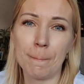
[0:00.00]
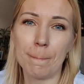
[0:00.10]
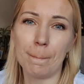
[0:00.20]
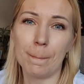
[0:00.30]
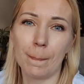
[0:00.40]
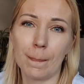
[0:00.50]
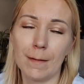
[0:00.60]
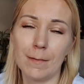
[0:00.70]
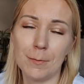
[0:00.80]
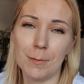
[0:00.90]

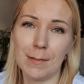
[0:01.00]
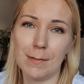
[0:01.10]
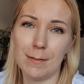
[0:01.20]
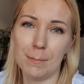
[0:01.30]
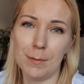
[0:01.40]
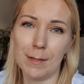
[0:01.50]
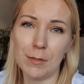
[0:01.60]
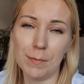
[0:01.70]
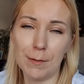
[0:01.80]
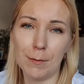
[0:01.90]
Mm, córka ci zrobiła
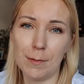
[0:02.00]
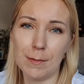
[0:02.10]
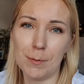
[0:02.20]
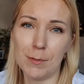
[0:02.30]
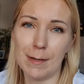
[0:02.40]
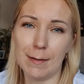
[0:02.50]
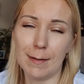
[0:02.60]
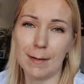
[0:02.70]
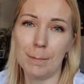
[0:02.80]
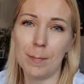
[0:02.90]
świetną
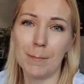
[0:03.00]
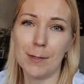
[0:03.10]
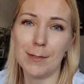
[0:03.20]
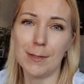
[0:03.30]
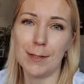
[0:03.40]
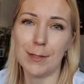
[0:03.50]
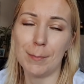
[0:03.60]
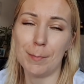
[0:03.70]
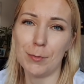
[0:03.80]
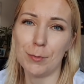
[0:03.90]
niespodziankę. Mam nadzieję, że
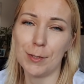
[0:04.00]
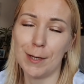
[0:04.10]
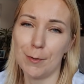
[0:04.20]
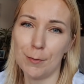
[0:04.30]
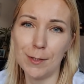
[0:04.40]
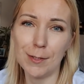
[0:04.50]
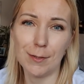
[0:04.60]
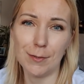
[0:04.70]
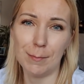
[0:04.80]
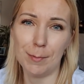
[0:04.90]
paczuszka również
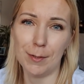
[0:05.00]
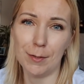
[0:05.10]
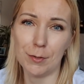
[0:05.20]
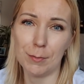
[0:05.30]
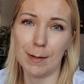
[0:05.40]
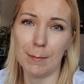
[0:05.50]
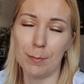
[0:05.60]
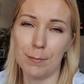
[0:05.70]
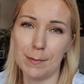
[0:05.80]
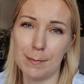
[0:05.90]
do ciebie doszła, bo
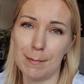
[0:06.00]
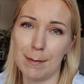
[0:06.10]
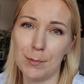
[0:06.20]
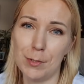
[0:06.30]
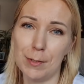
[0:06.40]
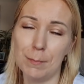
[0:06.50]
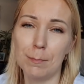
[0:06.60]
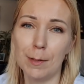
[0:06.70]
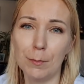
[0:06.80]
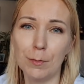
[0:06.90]
wysłałam ci
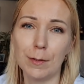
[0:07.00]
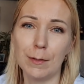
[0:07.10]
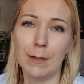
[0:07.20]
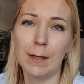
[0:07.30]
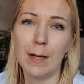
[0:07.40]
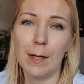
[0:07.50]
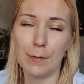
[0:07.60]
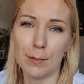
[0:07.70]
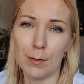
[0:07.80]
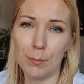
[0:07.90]
malutki,
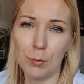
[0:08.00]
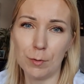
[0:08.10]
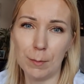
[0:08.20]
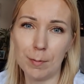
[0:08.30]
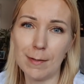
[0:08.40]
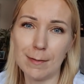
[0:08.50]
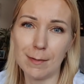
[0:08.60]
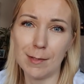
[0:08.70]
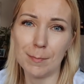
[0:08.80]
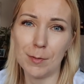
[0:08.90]
skromniutki prezent
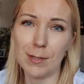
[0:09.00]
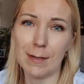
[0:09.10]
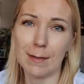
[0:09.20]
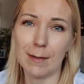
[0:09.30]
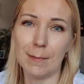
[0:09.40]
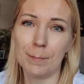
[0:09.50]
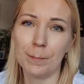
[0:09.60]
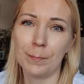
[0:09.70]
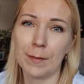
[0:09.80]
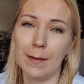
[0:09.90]
niespodziankę.
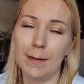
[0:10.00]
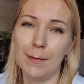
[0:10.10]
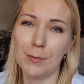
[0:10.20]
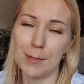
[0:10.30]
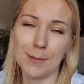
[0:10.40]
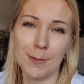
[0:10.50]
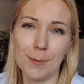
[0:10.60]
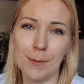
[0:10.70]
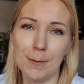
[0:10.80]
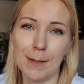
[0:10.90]
E, wszystko
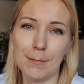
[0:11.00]
uknęła